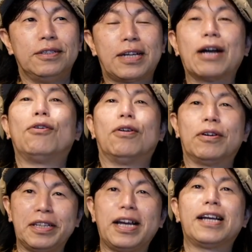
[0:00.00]
過去
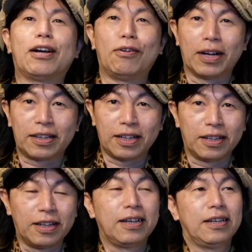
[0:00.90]
苦い過去があったん
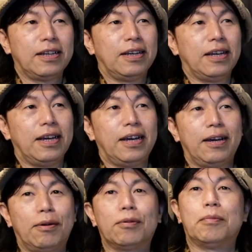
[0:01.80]
でね、
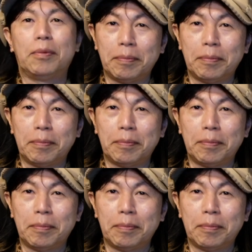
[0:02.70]
えー、